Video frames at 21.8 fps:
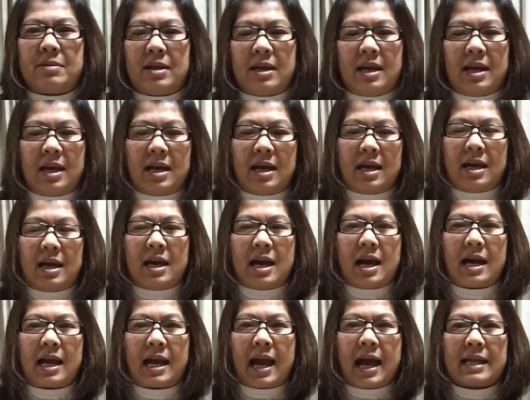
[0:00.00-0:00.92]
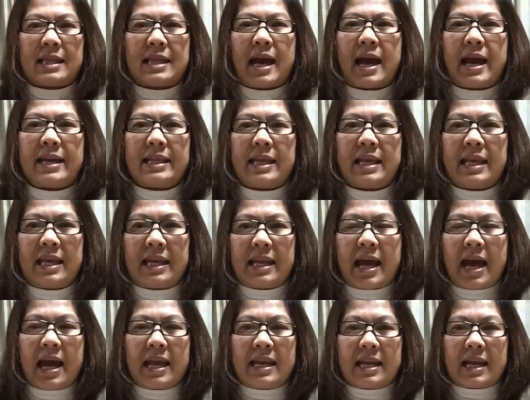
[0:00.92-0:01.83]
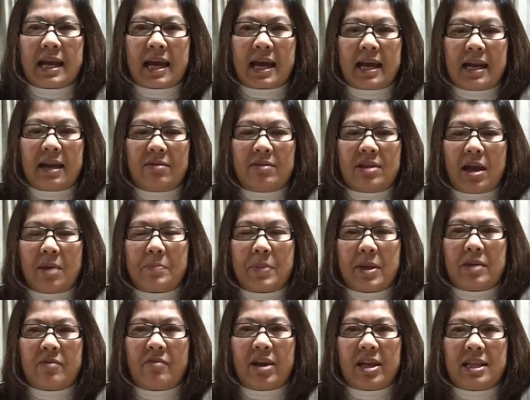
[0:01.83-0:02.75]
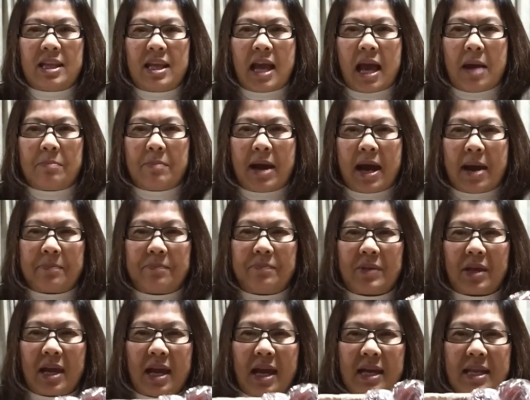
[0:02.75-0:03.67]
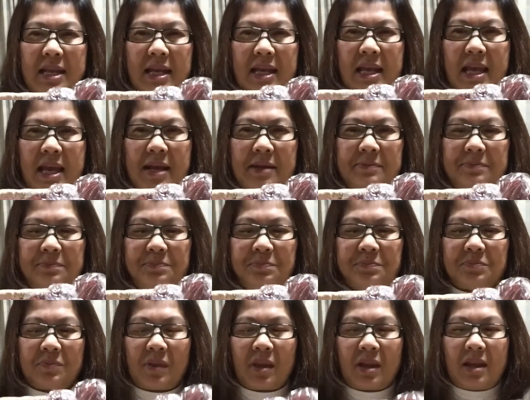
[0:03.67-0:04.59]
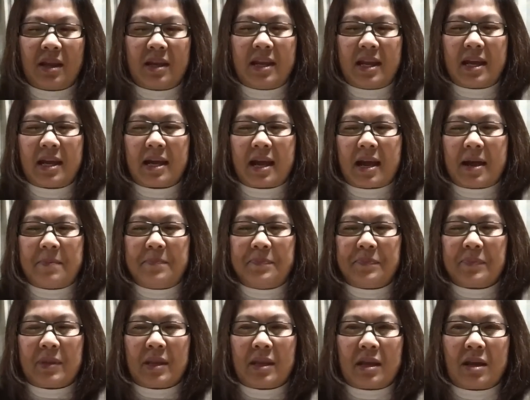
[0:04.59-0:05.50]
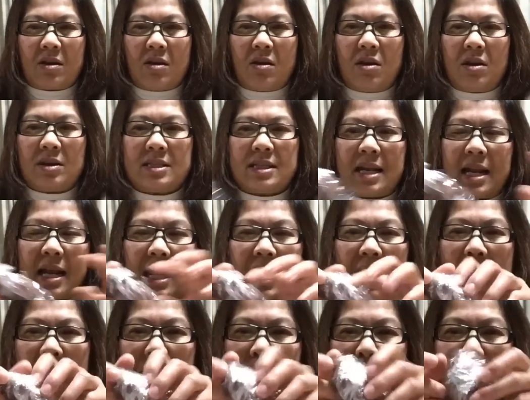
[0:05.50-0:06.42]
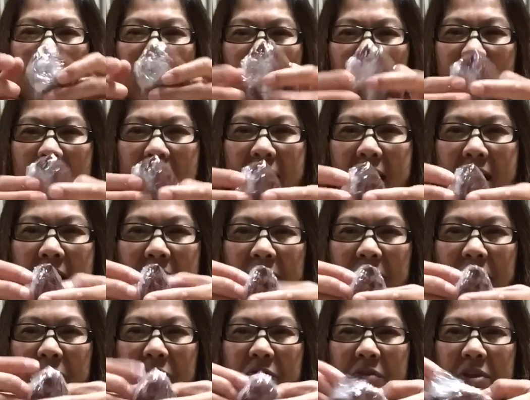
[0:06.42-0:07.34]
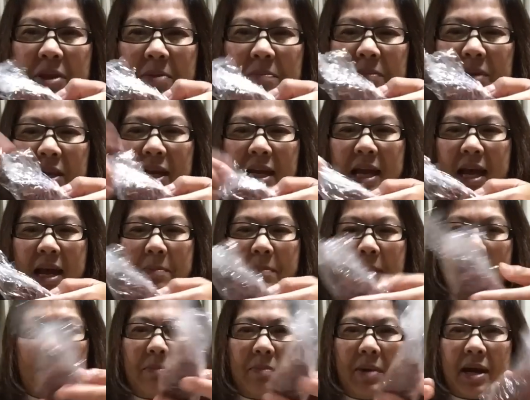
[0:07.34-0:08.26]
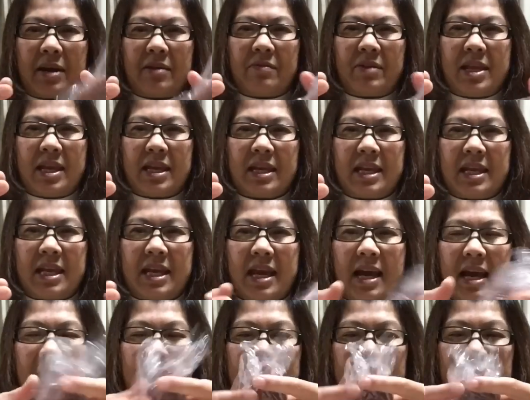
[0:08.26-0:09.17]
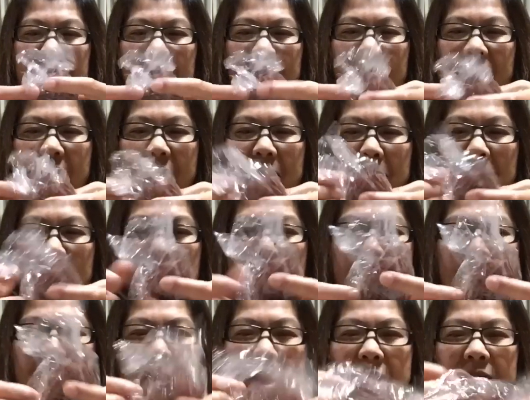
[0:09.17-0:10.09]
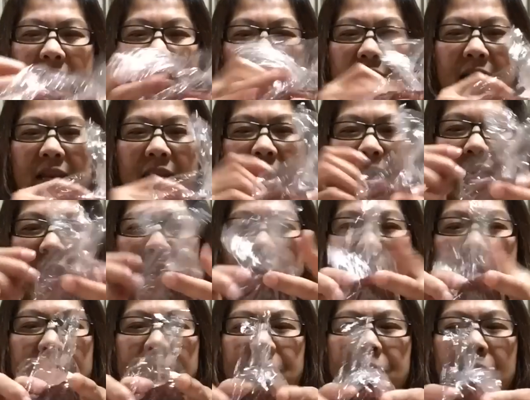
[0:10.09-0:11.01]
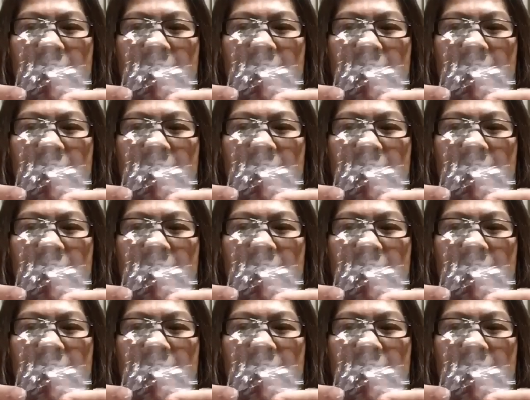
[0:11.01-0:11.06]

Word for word: ศเอ่ออากาศถ่ายเทได้นะคะ เราอย่าไปไว้ที่อับๆค่ะ อย่างเงี้ยเนี่ยค่ะ ก็สลันรับปูหรือว่าฟิล์มเนี่ยนะคะพันๆไว้อย่างนี้ค่ะพันๆพันๆไว้อย่างนี้นะคะ